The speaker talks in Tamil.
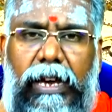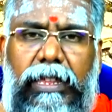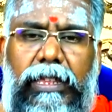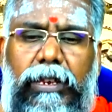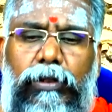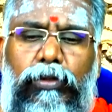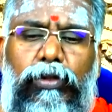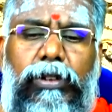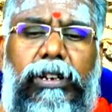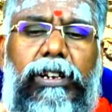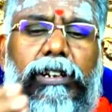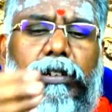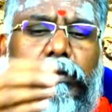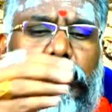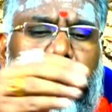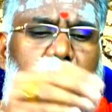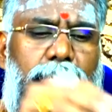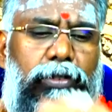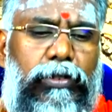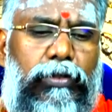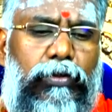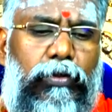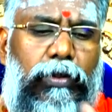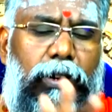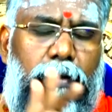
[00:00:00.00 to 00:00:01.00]
அதில் ஒரு ரெண்டு மூணு
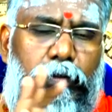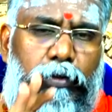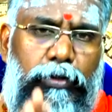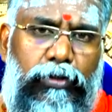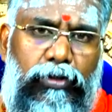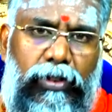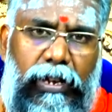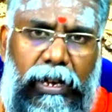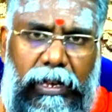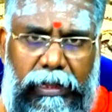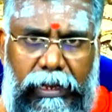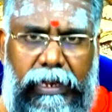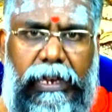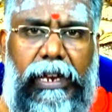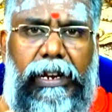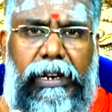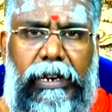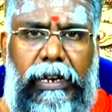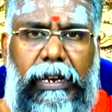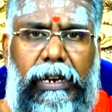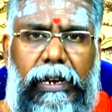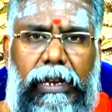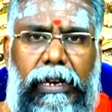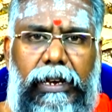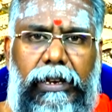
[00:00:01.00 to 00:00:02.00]
தூக்கி உள்ளே போட்டுவிடுங்க அந்த
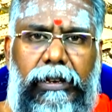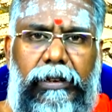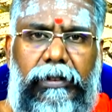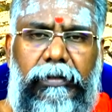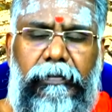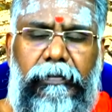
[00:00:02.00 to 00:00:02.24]
எண்ணெயில்